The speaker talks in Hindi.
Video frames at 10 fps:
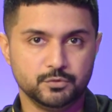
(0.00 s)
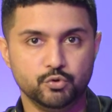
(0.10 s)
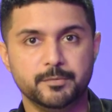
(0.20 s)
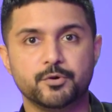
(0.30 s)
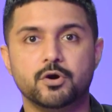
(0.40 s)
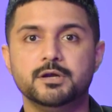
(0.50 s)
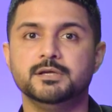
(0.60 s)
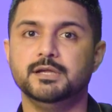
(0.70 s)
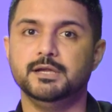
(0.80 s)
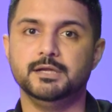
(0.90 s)
गो अब्रॉड
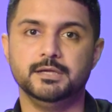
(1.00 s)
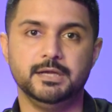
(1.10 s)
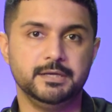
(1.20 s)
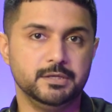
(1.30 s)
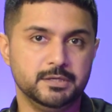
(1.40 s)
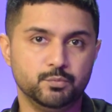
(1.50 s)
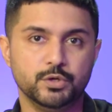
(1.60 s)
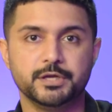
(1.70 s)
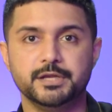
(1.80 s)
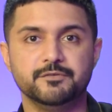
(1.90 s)
एंड
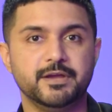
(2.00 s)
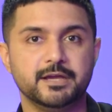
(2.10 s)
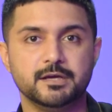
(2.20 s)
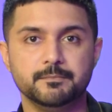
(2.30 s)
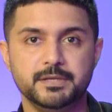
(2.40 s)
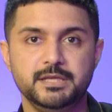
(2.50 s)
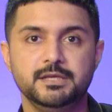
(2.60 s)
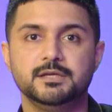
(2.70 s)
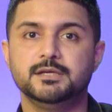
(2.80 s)
वर्क इन अ फैन कंपनी